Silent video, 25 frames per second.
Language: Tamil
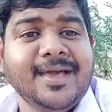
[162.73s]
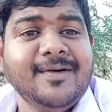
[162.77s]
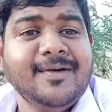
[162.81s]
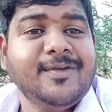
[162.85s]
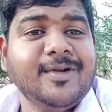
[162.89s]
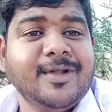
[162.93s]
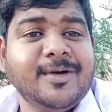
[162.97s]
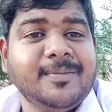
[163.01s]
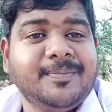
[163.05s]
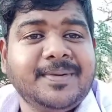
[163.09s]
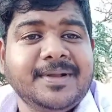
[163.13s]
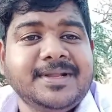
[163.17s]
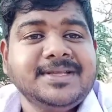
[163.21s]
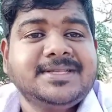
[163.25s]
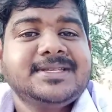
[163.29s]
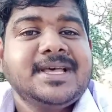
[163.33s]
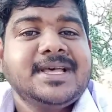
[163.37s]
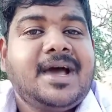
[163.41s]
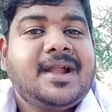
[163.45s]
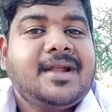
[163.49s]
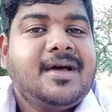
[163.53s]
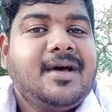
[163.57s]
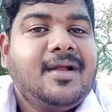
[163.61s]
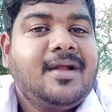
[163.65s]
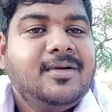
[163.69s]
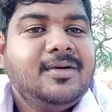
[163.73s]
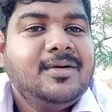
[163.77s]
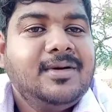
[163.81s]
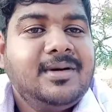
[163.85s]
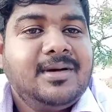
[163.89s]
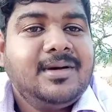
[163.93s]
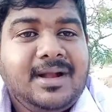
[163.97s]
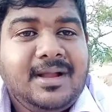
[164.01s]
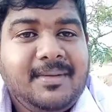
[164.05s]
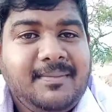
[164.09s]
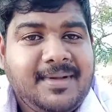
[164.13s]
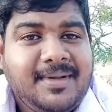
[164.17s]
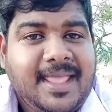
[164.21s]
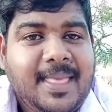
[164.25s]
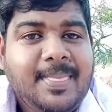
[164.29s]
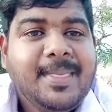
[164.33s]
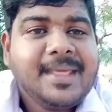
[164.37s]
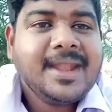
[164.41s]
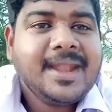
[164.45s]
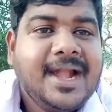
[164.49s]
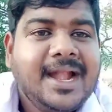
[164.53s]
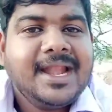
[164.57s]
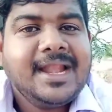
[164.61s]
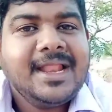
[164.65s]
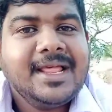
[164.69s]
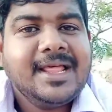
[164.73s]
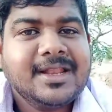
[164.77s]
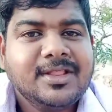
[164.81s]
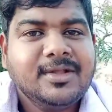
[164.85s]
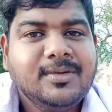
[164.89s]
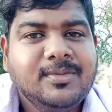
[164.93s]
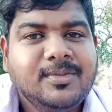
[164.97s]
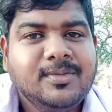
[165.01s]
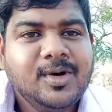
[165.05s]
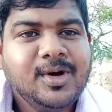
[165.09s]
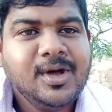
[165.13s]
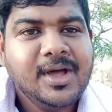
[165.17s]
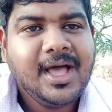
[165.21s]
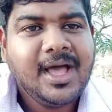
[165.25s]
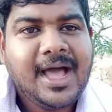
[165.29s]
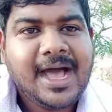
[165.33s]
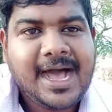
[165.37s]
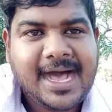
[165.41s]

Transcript: எவ்வளோ பெருசானாலும் நம்ம எந்த நிலையில் இருந்தோமோ